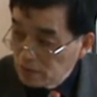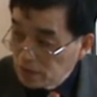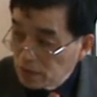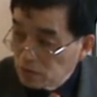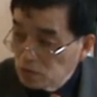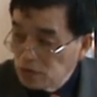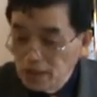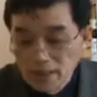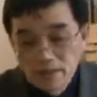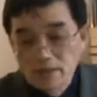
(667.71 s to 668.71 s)
这个古希
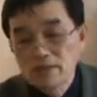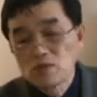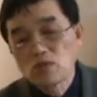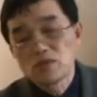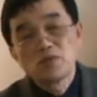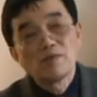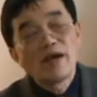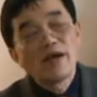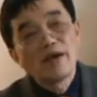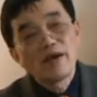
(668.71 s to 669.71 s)
腊的多个学
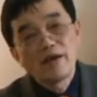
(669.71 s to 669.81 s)
派，